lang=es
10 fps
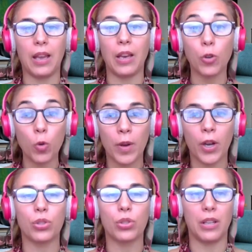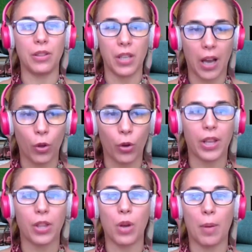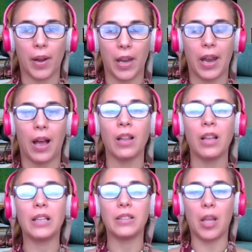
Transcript: eh, números, indicadores, de una manera